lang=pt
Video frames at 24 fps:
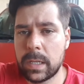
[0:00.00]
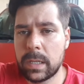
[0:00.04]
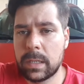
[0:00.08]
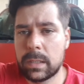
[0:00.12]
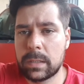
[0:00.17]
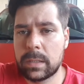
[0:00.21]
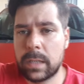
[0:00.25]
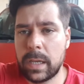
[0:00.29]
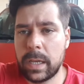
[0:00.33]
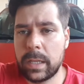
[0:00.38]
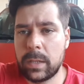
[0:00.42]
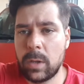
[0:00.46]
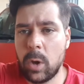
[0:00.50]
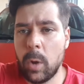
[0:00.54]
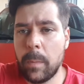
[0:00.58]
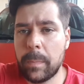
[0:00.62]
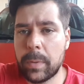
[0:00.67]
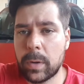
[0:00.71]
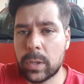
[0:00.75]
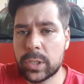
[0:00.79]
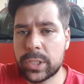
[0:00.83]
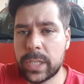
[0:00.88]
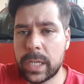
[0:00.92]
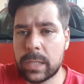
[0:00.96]
né? Não é um
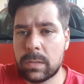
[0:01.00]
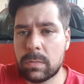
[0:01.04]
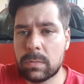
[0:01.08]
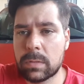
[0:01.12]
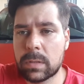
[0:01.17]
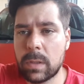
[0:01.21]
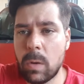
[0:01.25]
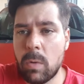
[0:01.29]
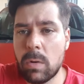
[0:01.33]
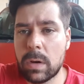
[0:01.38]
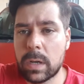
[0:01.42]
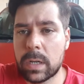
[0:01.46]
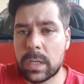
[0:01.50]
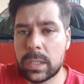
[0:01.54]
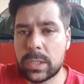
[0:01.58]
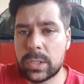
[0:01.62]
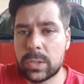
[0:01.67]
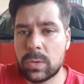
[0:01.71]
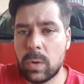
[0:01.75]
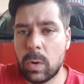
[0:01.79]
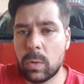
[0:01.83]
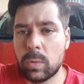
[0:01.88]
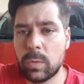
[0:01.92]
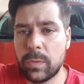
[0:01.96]
projeto tão grande
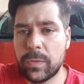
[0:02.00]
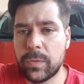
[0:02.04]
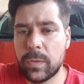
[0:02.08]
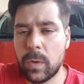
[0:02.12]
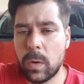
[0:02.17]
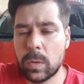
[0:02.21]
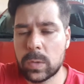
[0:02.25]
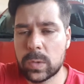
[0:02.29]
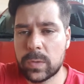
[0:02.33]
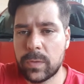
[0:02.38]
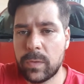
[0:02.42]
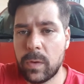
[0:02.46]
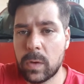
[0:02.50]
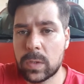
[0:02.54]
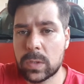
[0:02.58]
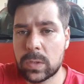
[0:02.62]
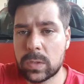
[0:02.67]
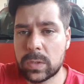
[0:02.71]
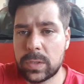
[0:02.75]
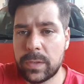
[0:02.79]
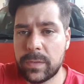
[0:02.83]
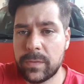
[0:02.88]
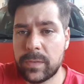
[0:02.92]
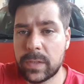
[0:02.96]
igual o do Fox o Fox eu
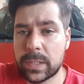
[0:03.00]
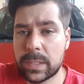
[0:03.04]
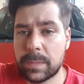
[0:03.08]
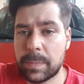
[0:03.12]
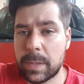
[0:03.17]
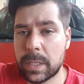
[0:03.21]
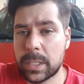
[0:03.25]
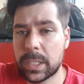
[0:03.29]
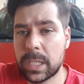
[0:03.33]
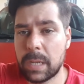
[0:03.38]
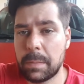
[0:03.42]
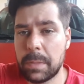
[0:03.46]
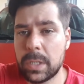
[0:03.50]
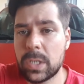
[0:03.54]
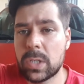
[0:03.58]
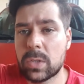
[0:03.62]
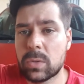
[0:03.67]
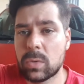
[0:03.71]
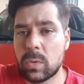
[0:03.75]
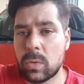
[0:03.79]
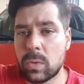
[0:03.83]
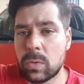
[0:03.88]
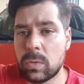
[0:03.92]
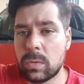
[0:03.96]
tive que fazer praticamente
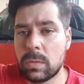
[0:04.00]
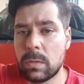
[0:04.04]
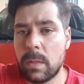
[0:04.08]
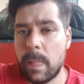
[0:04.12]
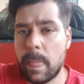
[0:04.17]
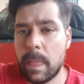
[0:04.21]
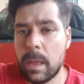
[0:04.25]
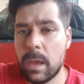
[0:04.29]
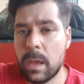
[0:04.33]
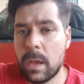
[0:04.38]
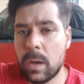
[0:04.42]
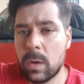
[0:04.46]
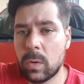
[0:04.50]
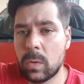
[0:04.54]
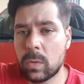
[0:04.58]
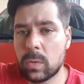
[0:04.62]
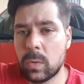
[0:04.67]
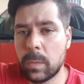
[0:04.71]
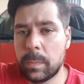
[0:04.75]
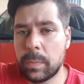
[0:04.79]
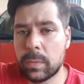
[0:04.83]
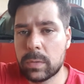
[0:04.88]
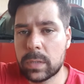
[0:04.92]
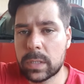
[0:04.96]
todo. O
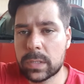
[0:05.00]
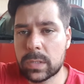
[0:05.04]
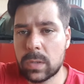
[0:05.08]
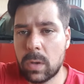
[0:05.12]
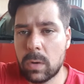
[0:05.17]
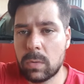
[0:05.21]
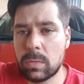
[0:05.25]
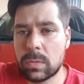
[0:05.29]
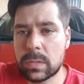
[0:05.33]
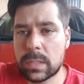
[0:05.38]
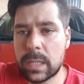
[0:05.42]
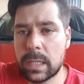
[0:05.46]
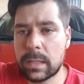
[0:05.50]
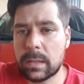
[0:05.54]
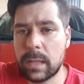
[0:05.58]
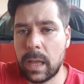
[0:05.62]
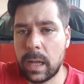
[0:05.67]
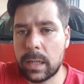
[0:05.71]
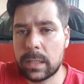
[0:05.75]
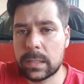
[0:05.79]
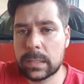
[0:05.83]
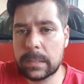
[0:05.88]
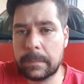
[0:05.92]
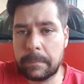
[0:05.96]
do ponto é só alguns
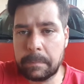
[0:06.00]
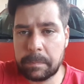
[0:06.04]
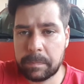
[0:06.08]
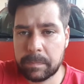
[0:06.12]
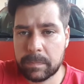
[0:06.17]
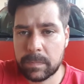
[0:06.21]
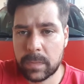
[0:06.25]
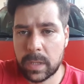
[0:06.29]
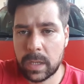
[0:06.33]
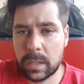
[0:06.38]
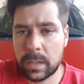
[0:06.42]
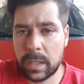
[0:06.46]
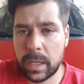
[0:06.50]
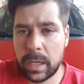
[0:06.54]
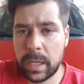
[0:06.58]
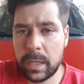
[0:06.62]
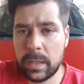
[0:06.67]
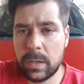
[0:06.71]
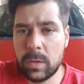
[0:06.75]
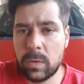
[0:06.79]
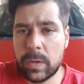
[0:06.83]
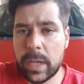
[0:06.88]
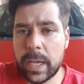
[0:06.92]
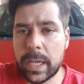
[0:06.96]
detalhes. Né?
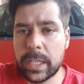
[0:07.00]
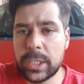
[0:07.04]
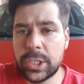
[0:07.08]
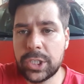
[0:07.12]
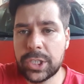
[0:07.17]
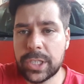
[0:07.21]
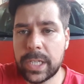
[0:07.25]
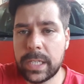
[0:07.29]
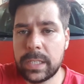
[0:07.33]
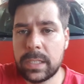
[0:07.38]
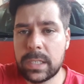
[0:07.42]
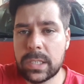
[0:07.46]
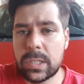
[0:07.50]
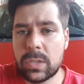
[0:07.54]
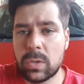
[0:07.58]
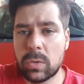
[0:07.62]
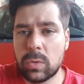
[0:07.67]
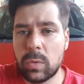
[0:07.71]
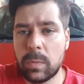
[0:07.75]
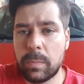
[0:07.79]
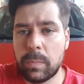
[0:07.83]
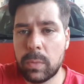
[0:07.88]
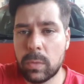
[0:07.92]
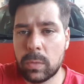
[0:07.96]
E o que, que a gente já iniciou
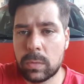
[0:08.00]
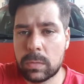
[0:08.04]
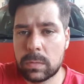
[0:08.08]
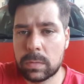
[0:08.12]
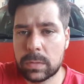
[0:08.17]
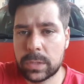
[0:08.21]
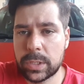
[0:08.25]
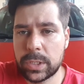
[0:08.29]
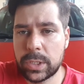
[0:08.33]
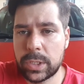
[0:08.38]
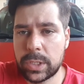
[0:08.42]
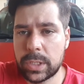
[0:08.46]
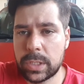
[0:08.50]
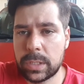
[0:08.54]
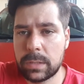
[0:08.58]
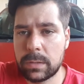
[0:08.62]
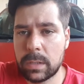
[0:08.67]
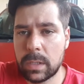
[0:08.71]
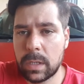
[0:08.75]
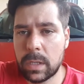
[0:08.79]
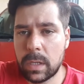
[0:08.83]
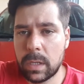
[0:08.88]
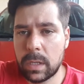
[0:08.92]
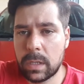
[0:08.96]
no ponto A gente,
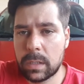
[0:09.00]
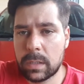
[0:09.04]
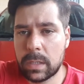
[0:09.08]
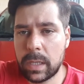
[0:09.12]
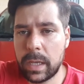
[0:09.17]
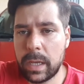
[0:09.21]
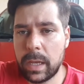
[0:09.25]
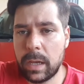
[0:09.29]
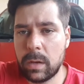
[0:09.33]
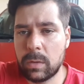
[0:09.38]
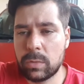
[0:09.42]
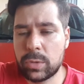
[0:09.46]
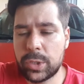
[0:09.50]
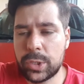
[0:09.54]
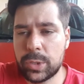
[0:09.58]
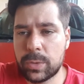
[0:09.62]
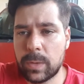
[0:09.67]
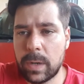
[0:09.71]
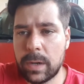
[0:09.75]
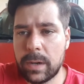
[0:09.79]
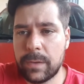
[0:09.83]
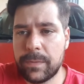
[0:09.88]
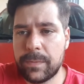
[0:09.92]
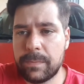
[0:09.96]
né, eu tinha
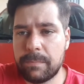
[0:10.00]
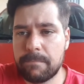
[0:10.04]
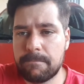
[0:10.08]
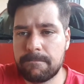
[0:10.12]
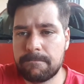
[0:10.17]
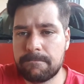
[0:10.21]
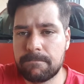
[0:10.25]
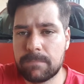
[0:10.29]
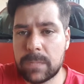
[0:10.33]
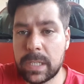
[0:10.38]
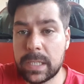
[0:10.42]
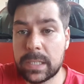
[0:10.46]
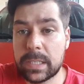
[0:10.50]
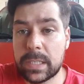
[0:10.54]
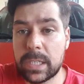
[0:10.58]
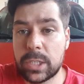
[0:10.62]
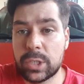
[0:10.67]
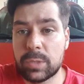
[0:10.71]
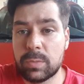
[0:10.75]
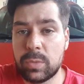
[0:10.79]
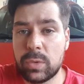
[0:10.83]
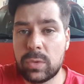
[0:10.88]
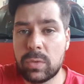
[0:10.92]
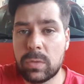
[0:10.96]
uma, um
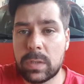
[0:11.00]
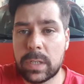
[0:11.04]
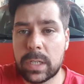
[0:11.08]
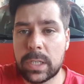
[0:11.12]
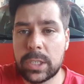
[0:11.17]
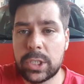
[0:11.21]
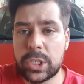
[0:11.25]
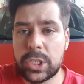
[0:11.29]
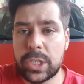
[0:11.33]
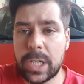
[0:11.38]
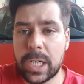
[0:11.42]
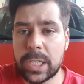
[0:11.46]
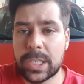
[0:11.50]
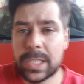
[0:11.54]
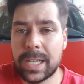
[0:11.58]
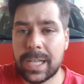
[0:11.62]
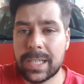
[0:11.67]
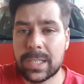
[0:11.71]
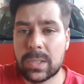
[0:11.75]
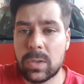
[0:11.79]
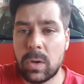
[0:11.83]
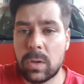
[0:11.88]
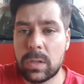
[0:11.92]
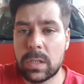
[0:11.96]
desejo muito grande de achar
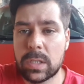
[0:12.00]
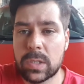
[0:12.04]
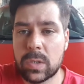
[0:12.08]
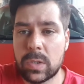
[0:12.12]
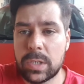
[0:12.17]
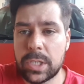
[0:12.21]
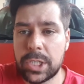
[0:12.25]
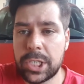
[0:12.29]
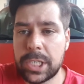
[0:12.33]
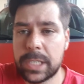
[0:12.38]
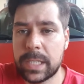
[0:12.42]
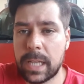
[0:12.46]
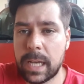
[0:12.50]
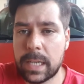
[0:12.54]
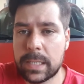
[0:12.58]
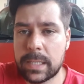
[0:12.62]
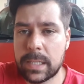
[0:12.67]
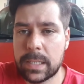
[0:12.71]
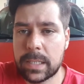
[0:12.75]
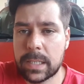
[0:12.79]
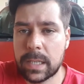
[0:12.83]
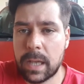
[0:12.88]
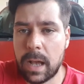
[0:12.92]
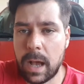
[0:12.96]
as rodas originais
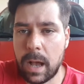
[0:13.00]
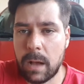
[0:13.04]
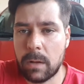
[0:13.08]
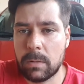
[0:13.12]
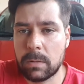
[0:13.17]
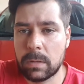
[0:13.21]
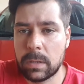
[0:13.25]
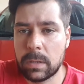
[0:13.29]
desse carro,